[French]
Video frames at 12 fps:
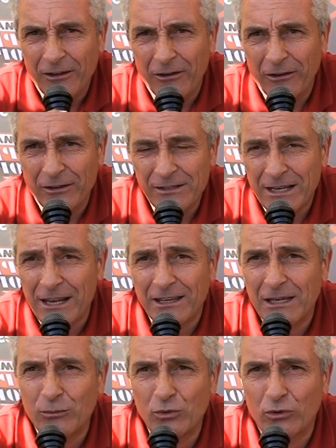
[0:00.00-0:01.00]
Euh, c'est
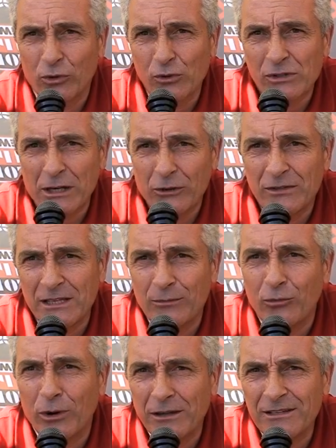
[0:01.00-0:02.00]
l'équipe du Toz le
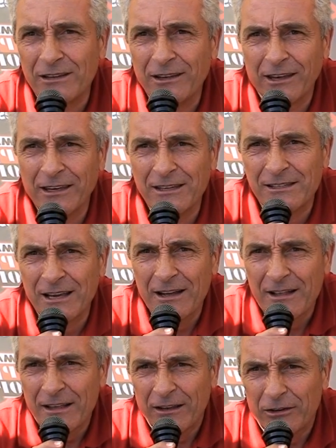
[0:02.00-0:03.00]
Team One ZRX.
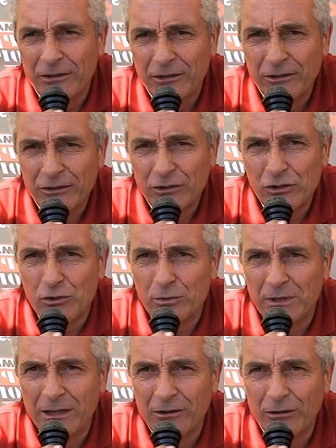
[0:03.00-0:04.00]
Euh, je
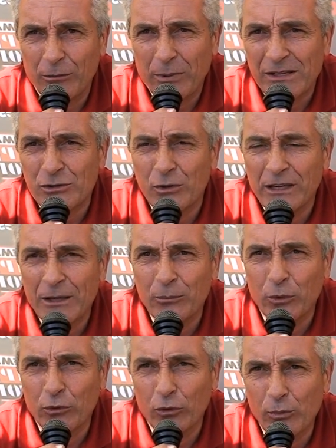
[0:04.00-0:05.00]
suis passionné de
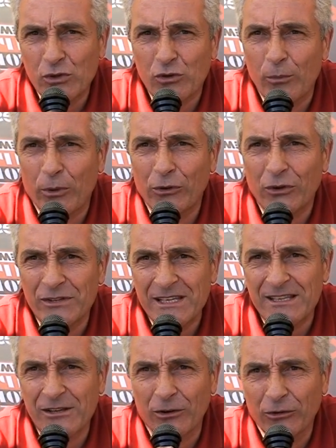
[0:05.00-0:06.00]
moto puisque pendant
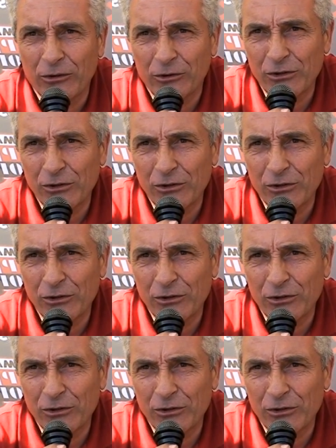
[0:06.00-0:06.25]
10 ans, de,